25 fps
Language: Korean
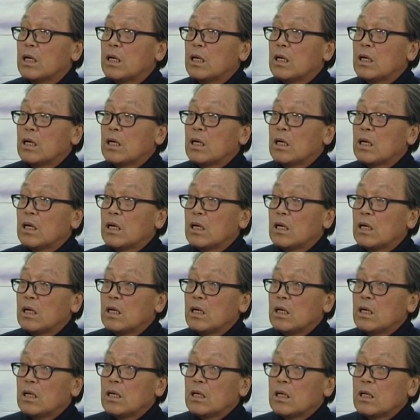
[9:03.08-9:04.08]
음, 네. 에, 아, 에,
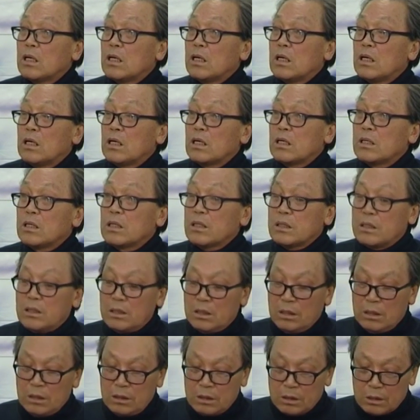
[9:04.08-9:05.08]
아,
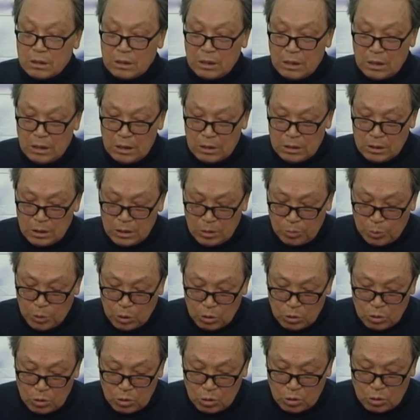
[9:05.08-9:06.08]
그래서 여, 여기
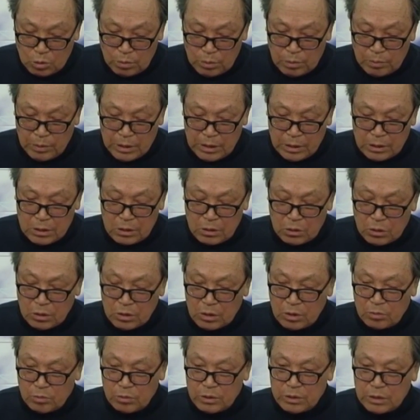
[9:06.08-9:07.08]
표준어 규범화에서는
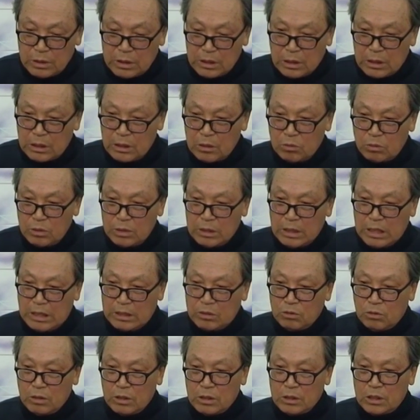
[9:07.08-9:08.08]
어떤 문제가 있는데 우리
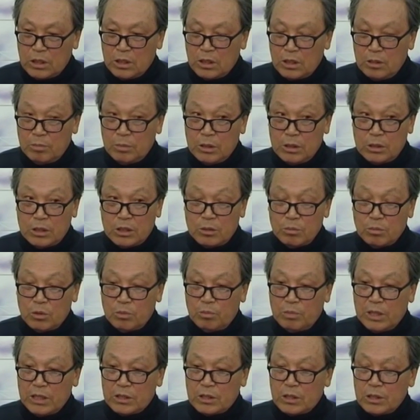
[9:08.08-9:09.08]
라디오나 텔레비,
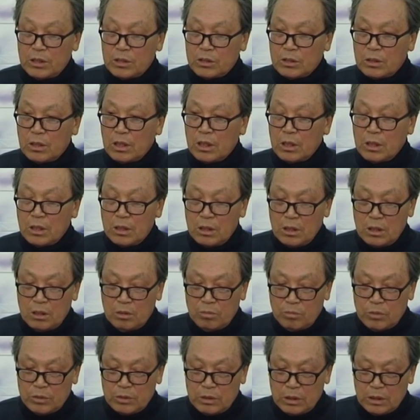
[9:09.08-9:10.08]
신문 매체에서
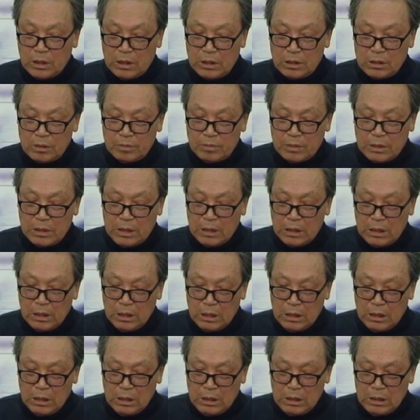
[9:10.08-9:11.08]
이런 문제가 있습니다.
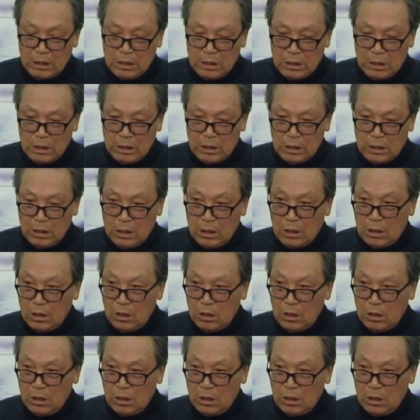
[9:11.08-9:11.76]
에,